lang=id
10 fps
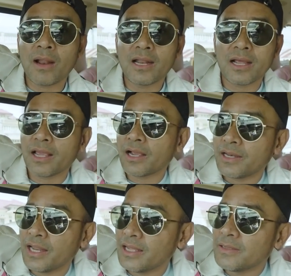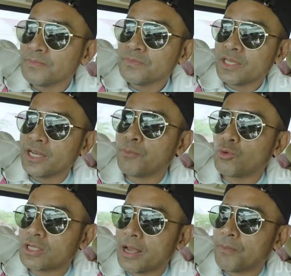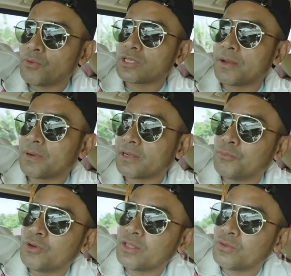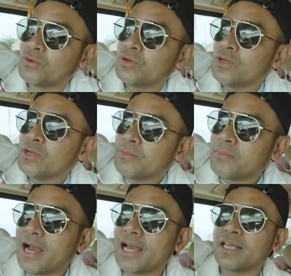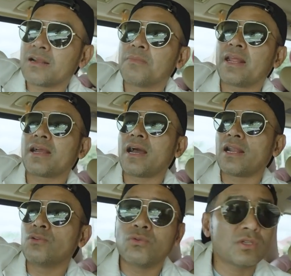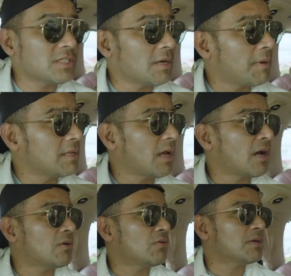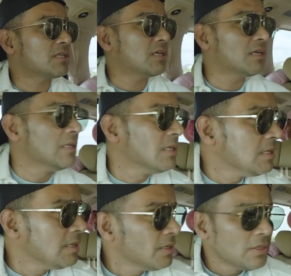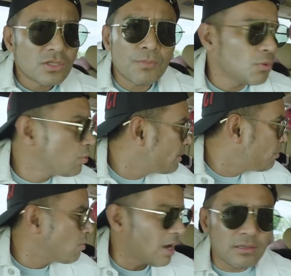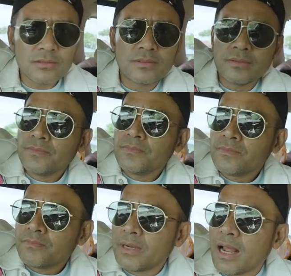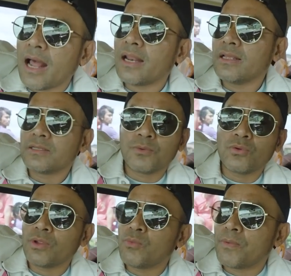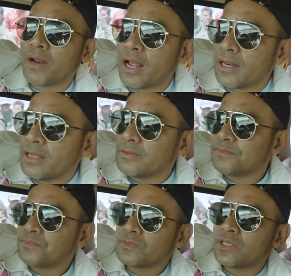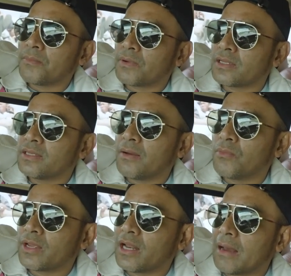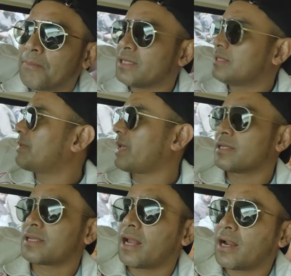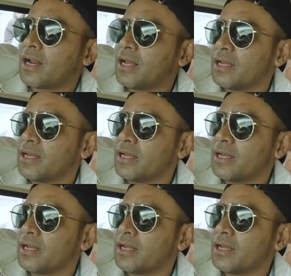ladang yang gede jadi pengusaha-pengusaha perkebunan tuh meng-hire mereka dulu sih zamannya aku masih 10 ribuan per hari ya per hari 10 ribu per hari jam kerja mungkin 8 jam kayak sekarang lah